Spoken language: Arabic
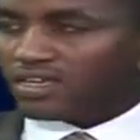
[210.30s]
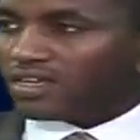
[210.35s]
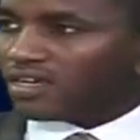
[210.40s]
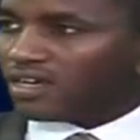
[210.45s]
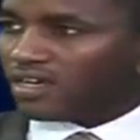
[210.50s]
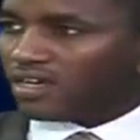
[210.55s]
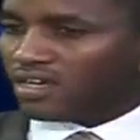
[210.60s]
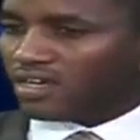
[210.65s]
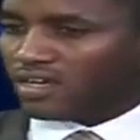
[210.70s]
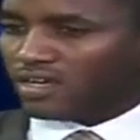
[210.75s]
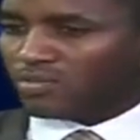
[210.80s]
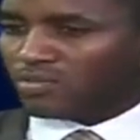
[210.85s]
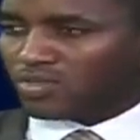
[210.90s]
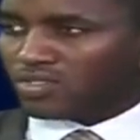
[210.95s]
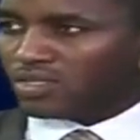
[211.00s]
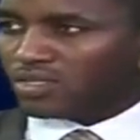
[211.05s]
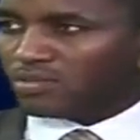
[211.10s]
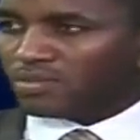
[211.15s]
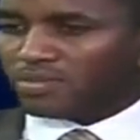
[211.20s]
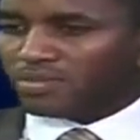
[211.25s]
آه،
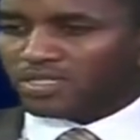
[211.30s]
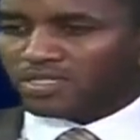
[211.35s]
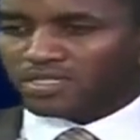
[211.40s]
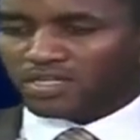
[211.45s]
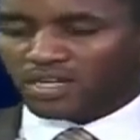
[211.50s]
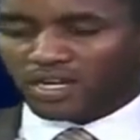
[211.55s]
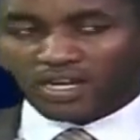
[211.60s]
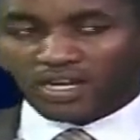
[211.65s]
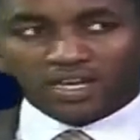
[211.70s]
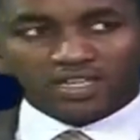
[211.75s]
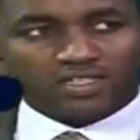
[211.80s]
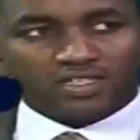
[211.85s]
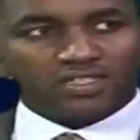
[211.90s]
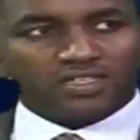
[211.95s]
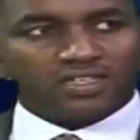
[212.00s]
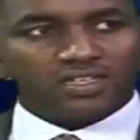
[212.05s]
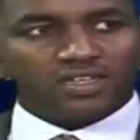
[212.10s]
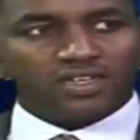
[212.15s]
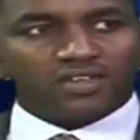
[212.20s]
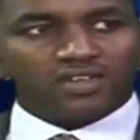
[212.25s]
الملزم به كقاض
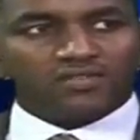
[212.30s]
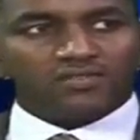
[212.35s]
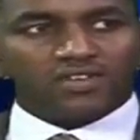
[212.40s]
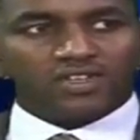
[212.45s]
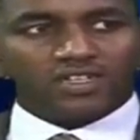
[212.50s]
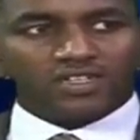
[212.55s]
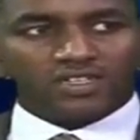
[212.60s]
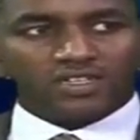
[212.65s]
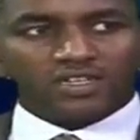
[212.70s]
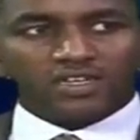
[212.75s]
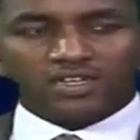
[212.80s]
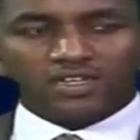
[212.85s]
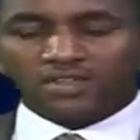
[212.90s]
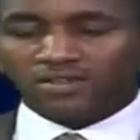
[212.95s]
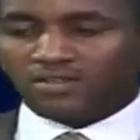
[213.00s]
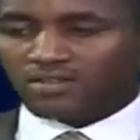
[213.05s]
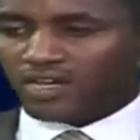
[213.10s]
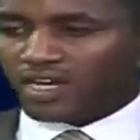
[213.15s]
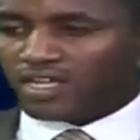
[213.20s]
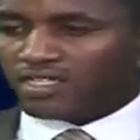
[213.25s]
فإن
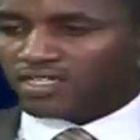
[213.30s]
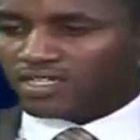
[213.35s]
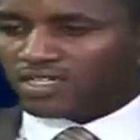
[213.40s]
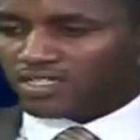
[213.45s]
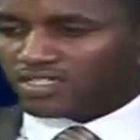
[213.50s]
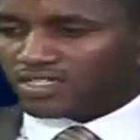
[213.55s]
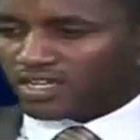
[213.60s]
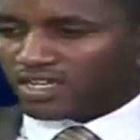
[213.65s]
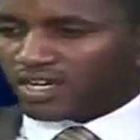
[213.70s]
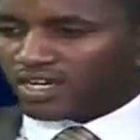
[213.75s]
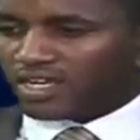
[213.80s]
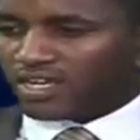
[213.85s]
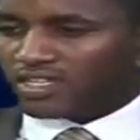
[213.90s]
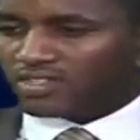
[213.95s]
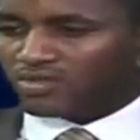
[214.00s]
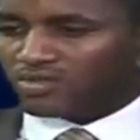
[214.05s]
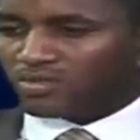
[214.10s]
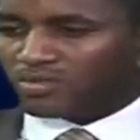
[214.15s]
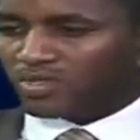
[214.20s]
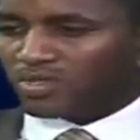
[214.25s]
هذه
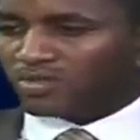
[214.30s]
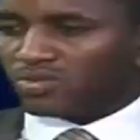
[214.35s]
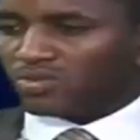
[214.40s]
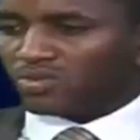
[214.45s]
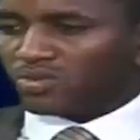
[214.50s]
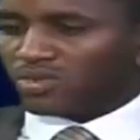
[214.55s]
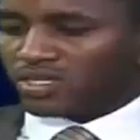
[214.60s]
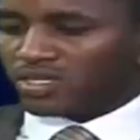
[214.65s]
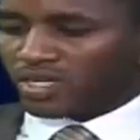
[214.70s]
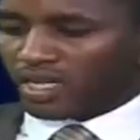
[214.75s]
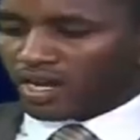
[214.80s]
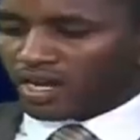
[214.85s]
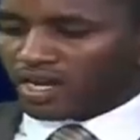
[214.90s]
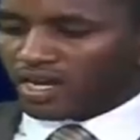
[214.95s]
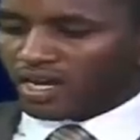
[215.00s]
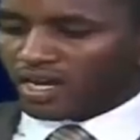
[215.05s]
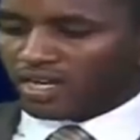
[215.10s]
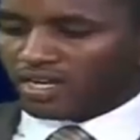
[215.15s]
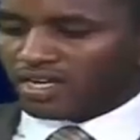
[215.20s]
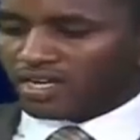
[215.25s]
الاختلالات يمكن أن
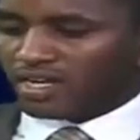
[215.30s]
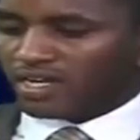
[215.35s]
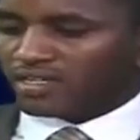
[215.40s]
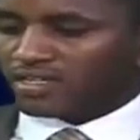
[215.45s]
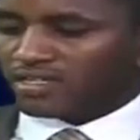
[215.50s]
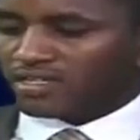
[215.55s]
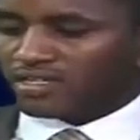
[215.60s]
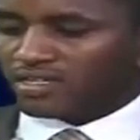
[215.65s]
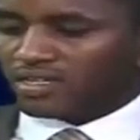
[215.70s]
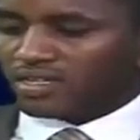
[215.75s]
نراها على